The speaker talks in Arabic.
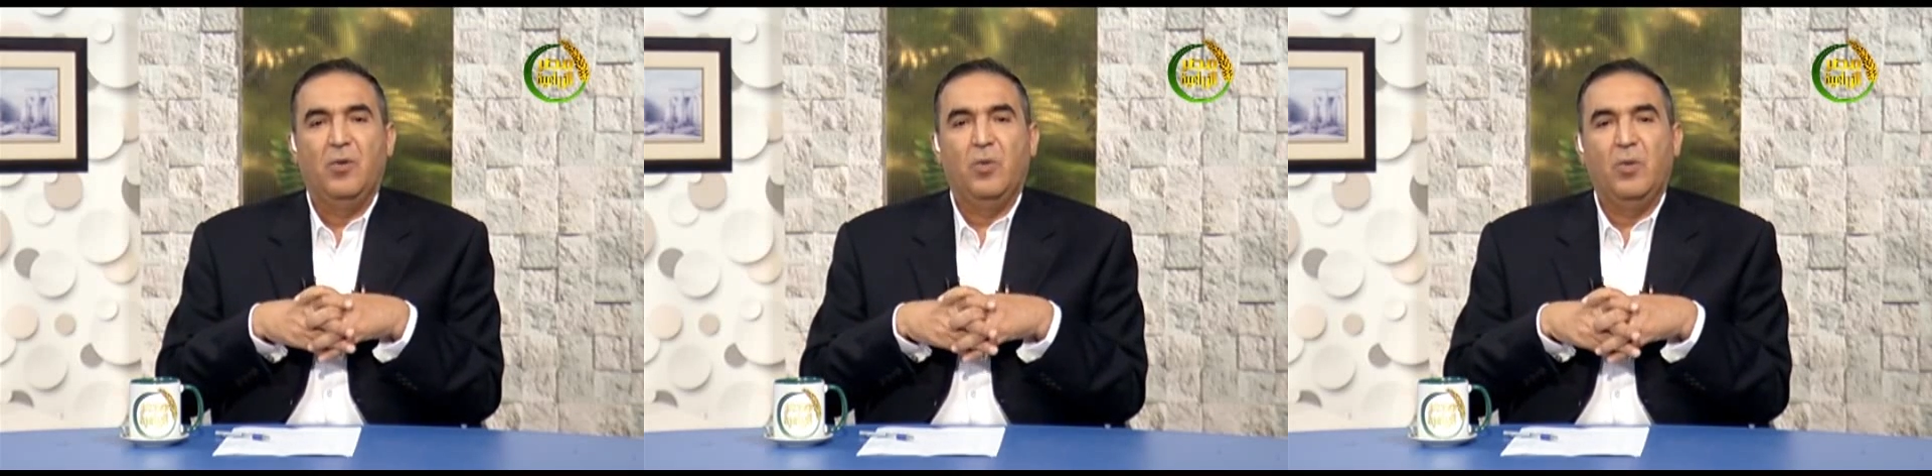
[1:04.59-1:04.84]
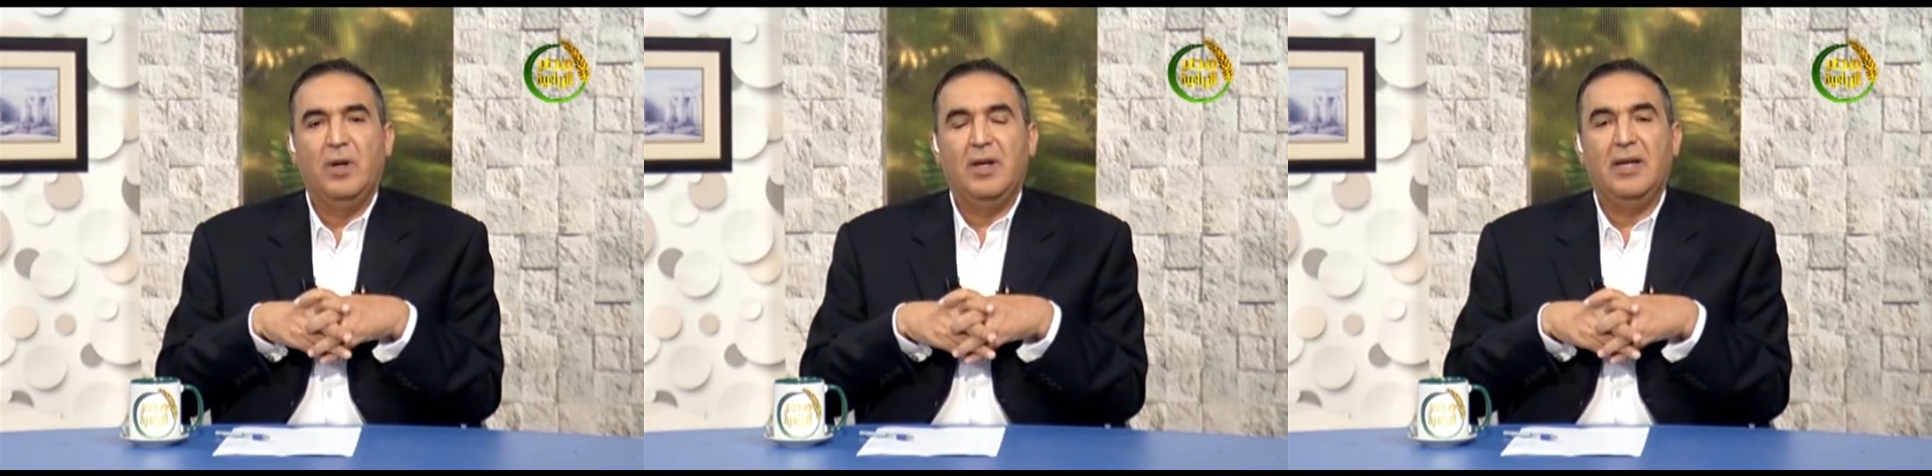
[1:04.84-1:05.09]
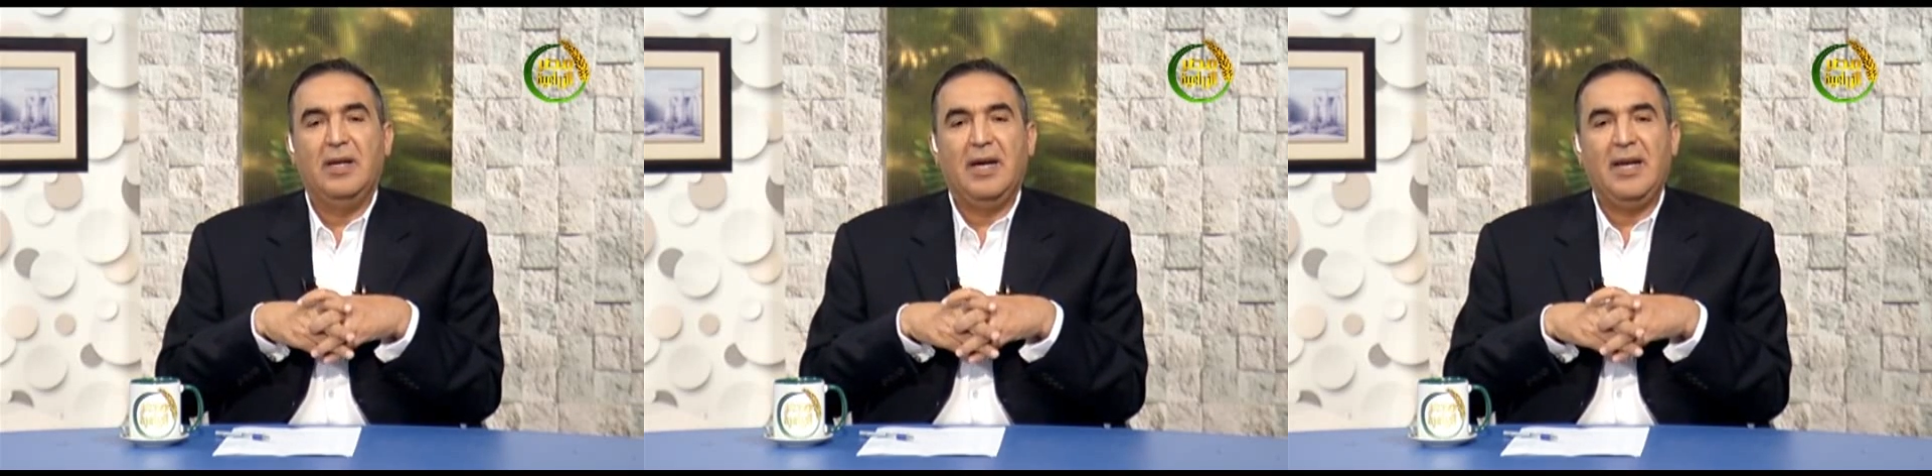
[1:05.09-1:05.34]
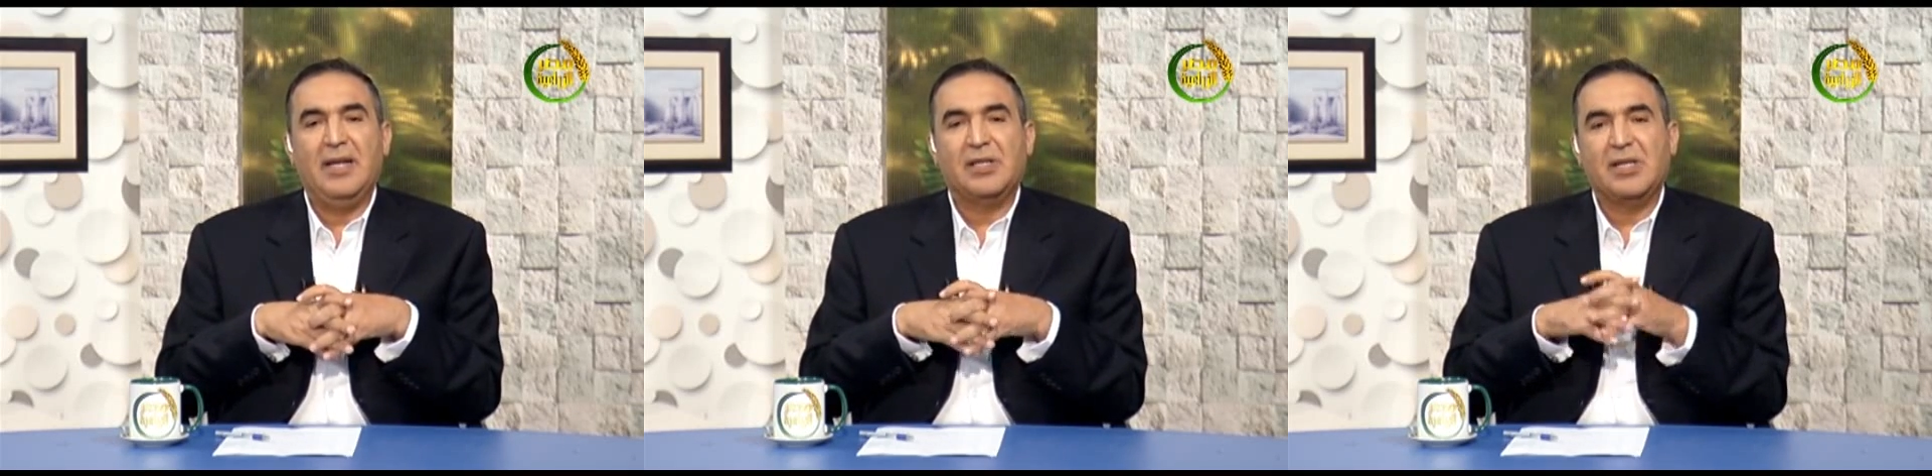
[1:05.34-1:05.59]

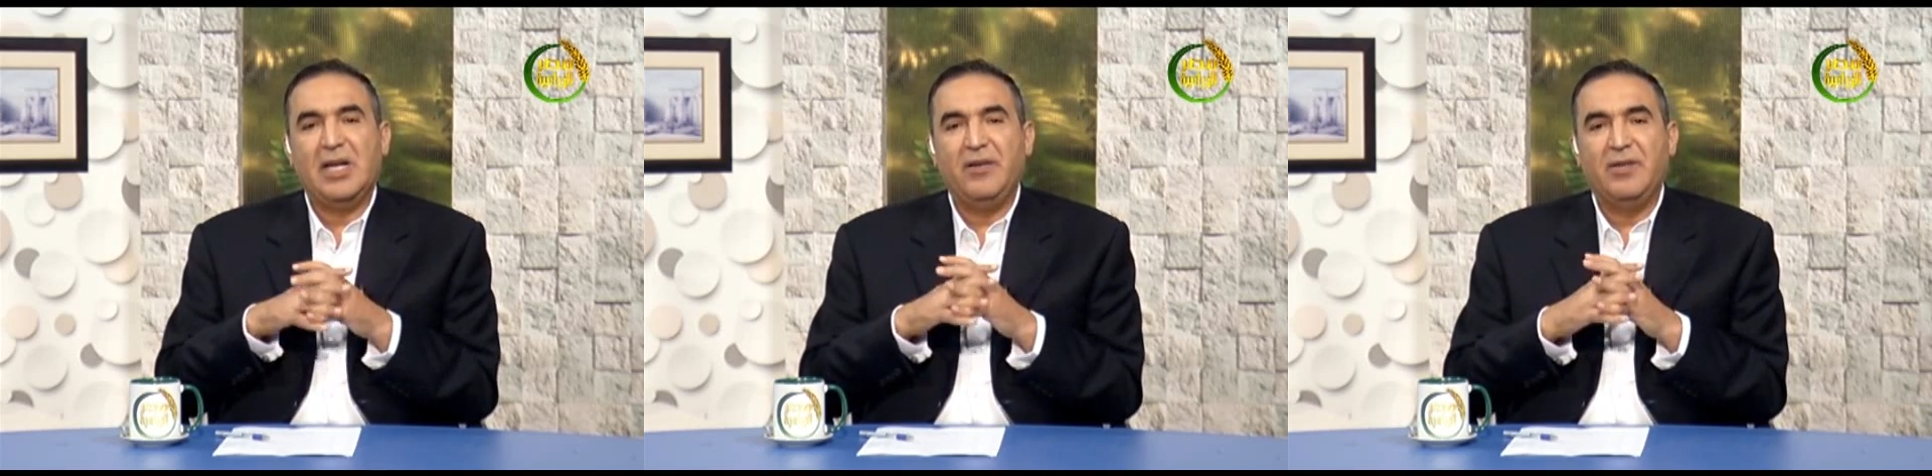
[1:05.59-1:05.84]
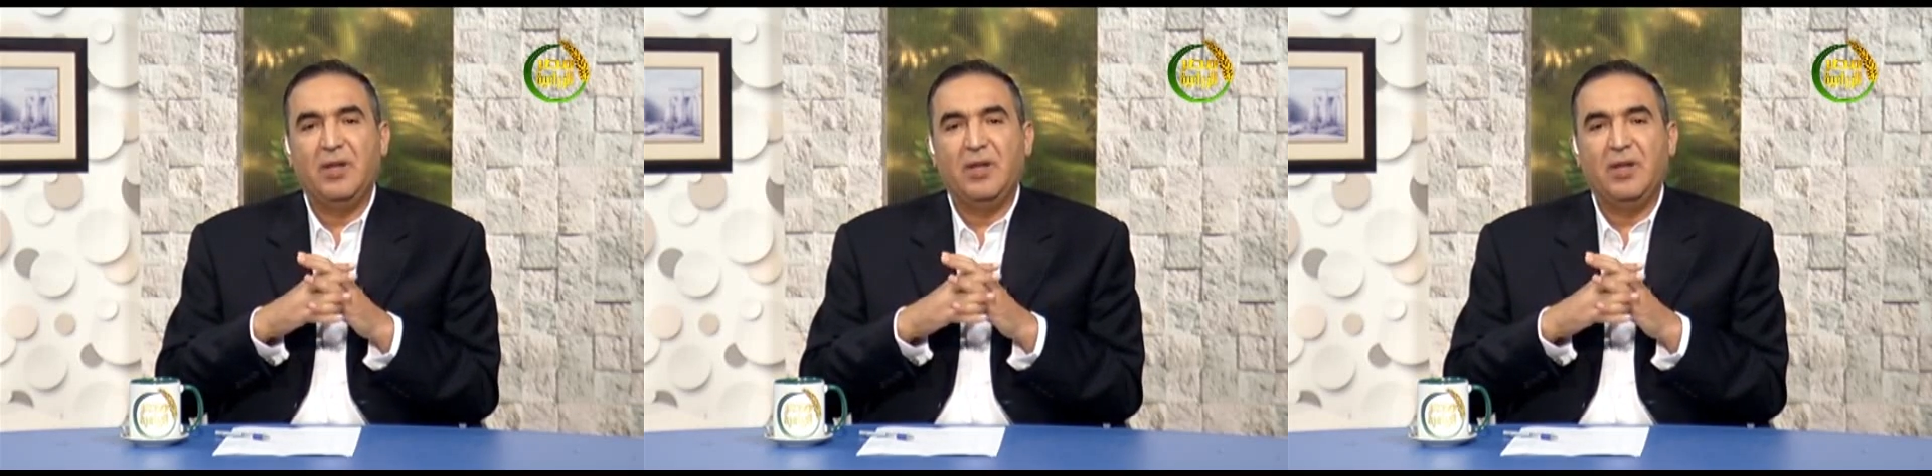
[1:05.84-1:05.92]
وأنا شايف